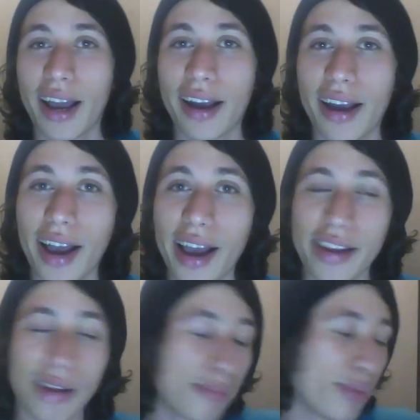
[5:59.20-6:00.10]
Aí
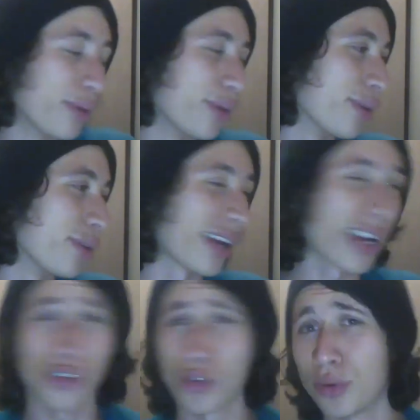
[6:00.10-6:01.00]
é bolo, é
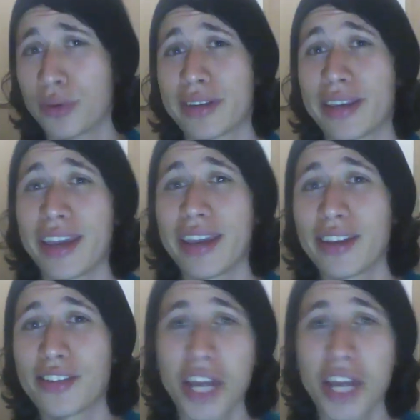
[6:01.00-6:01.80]
cachorro quente, é